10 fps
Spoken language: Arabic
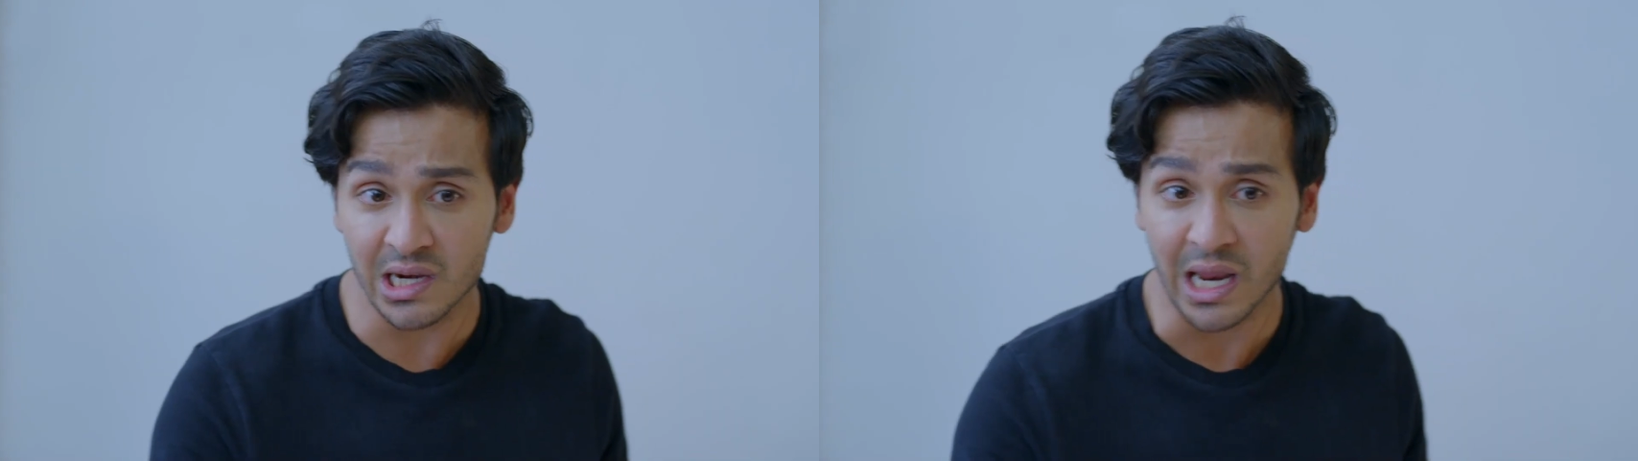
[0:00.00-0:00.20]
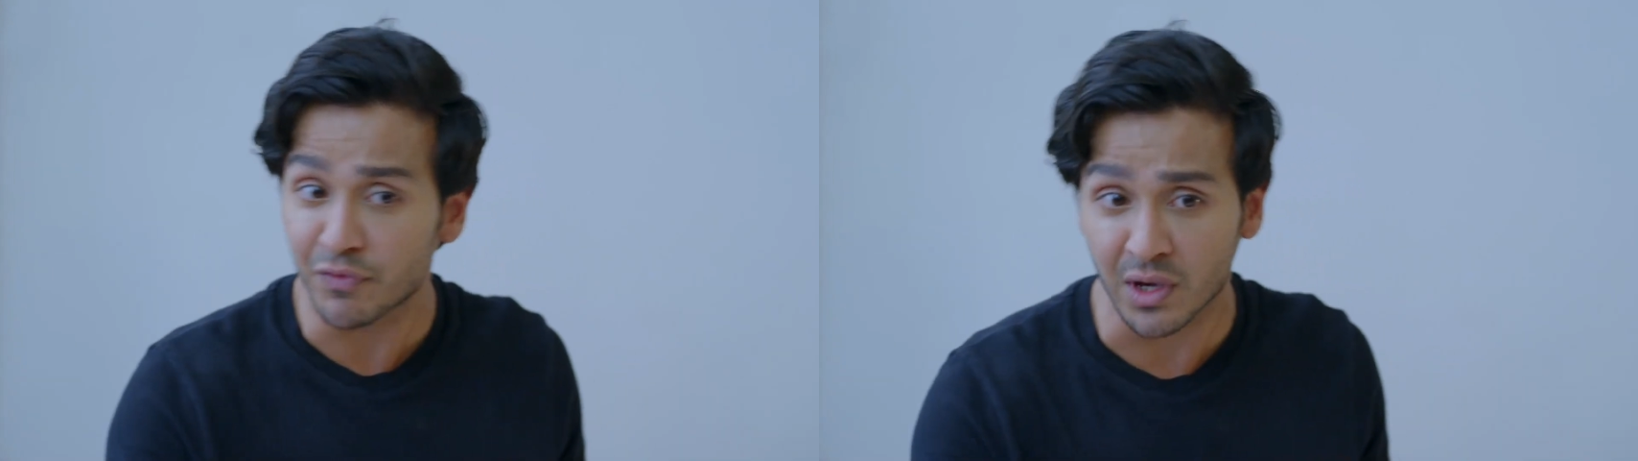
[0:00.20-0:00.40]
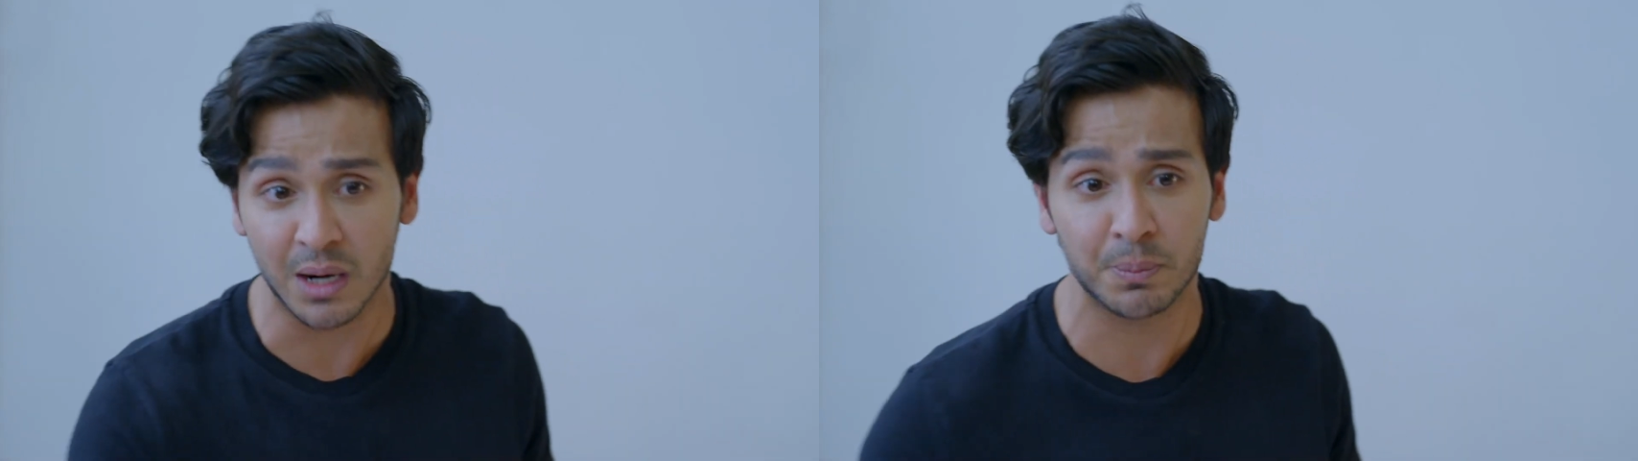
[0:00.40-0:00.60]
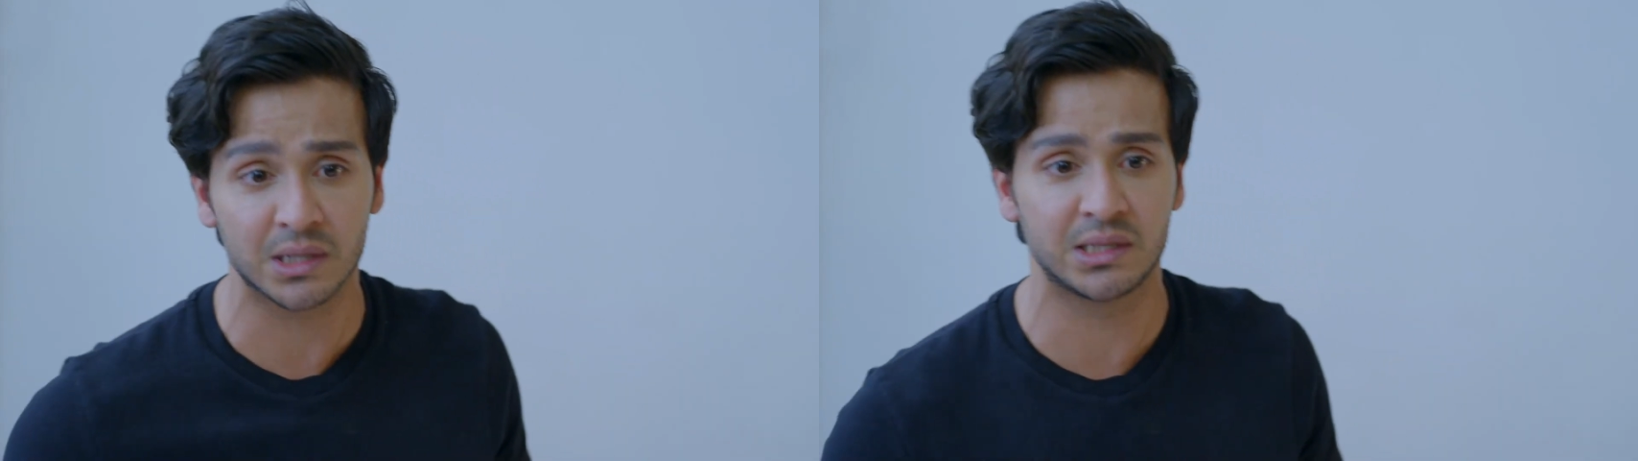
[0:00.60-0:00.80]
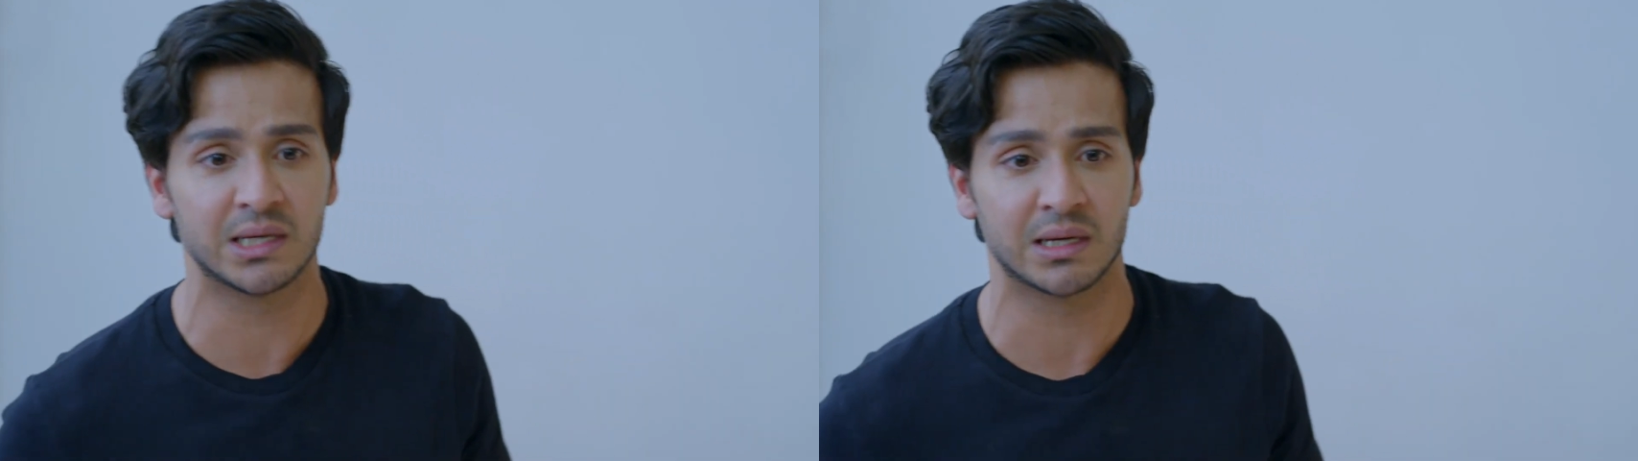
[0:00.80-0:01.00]
أنا دمرت
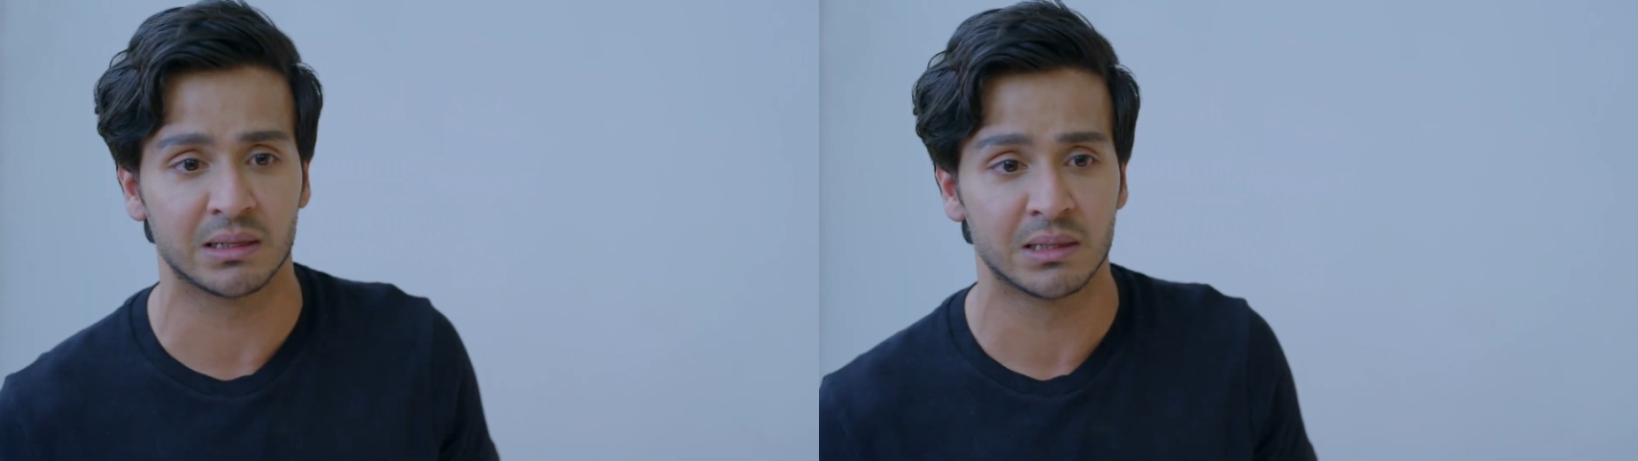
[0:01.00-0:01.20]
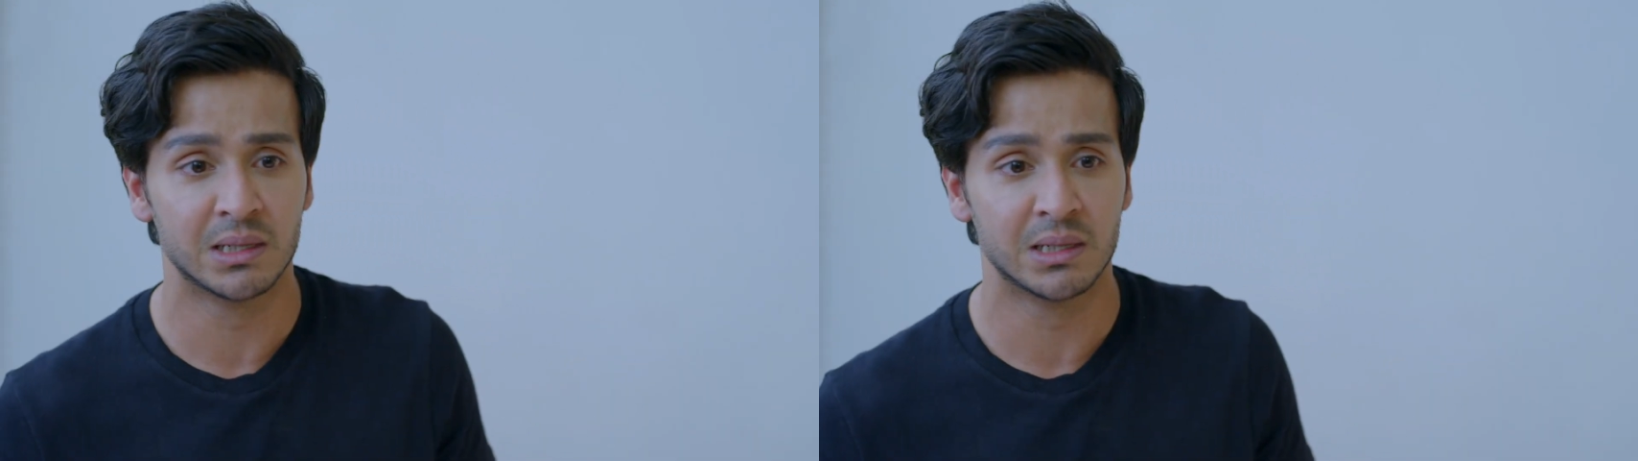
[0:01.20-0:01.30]
حياة إشكي